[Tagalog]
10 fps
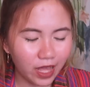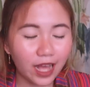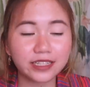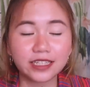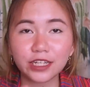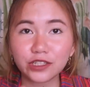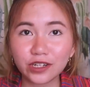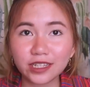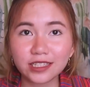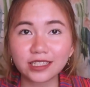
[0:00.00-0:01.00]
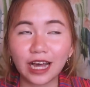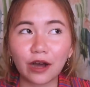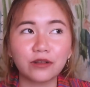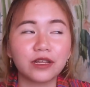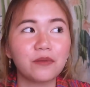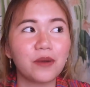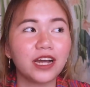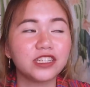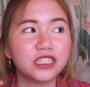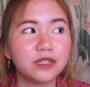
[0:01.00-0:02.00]
accessories daw ng
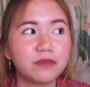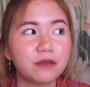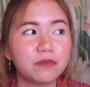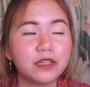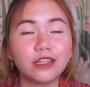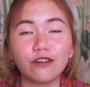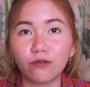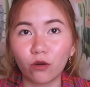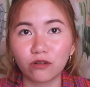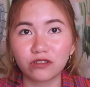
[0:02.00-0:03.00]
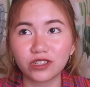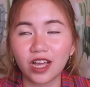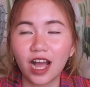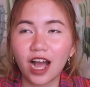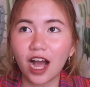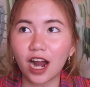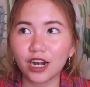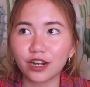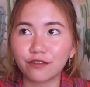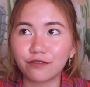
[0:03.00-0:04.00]
mga GPP na phones
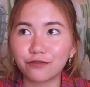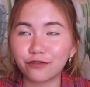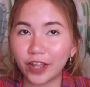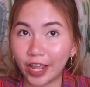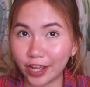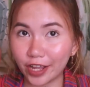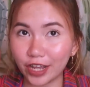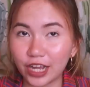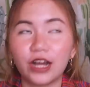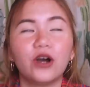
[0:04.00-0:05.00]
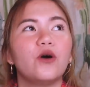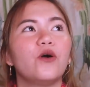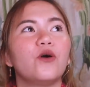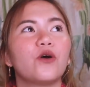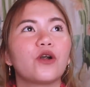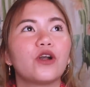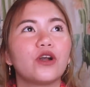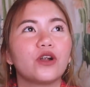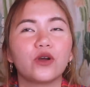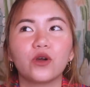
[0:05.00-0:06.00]
are fake
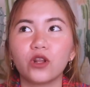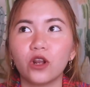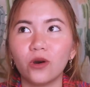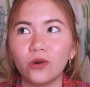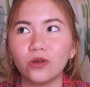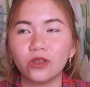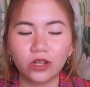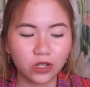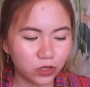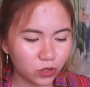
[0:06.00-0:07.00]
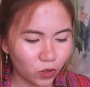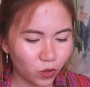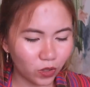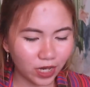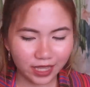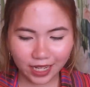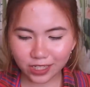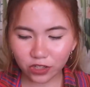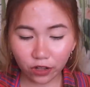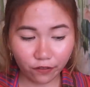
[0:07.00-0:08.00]
or clone. So, let
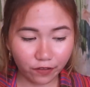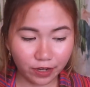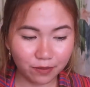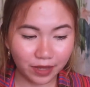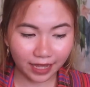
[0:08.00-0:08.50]
us confirm